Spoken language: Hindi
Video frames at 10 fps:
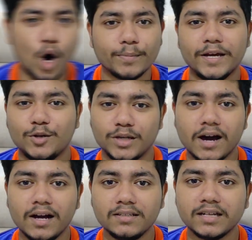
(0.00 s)
और भाई लोग
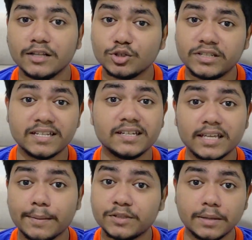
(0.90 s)
क्या हालचाल तो जैसा
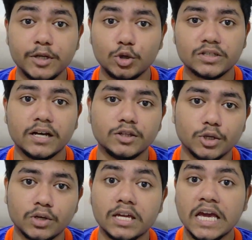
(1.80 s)
कि आप सभी लोग
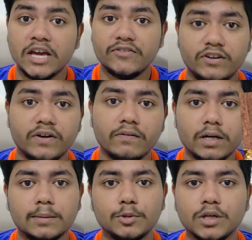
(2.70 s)
जानते हो कि फीफा
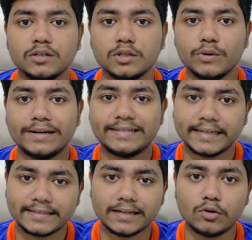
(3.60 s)
वर्ल्ड कप
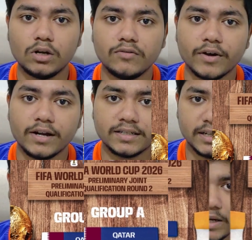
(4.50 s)
2026 के क्वालिफायर्स
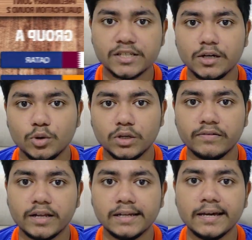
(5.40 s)
नवंबर में चालू होने
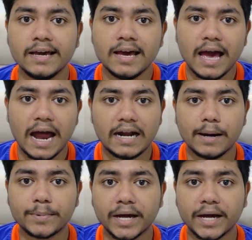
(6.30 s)
वाले हैं एंड